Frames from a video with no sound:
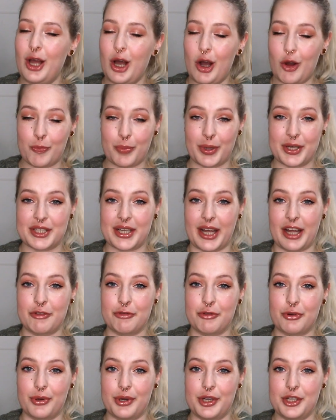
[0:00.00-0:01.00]
Auf Band 3
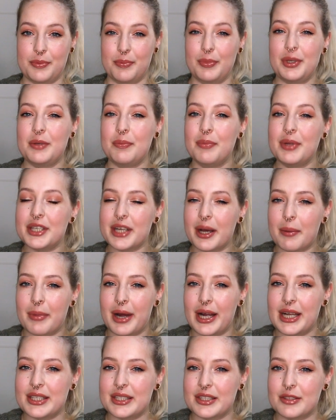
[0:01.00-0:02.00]
freue ich mich mit am
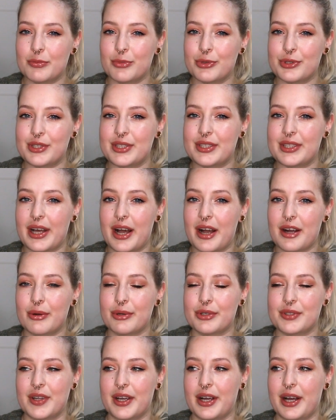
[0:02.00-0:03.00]
meisten, muss ich sagen,
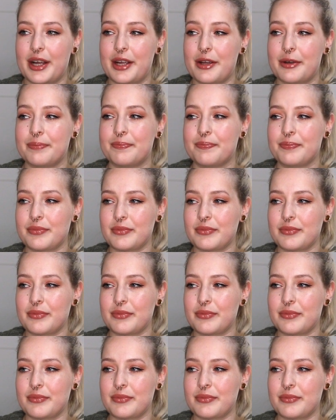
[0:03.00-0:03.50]
aus der Reihe.